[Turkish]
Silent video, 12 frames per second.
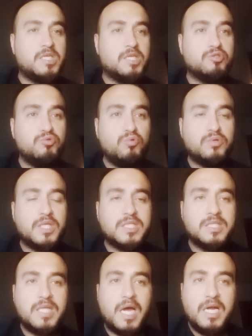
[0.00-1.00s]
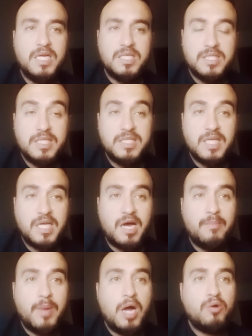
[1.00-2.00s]
Yazın ortasında SSK
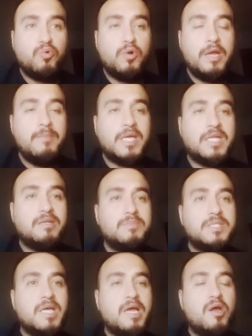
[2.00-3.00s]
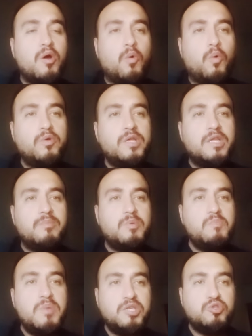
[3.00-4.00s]
Bağkurlu emeklimize
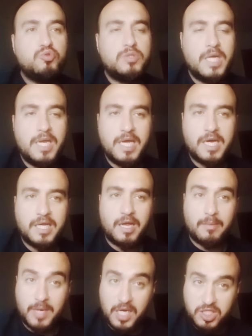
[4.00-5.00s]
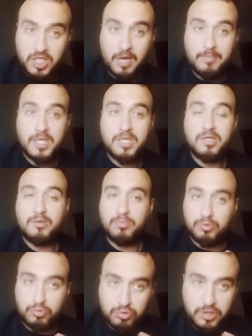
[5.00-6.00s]
17.500 TL'ye kadar maaş tahmininde
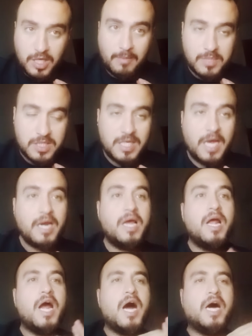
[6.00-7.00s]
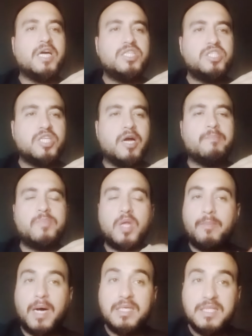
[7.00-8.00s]
bulunurken bizler ayrıca
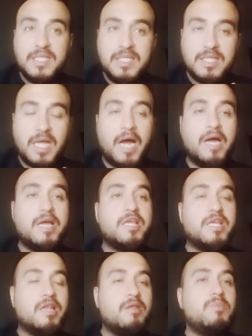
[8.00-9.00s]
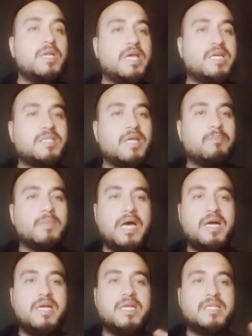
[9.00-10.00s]
Mart ayında yeni bir
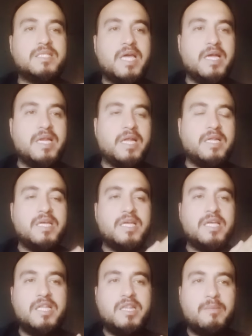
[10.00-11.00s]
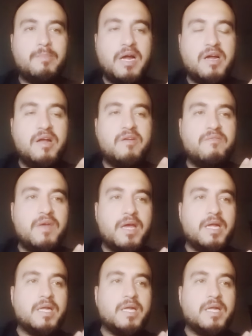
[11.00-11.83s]
eksamla CNN, intibak ve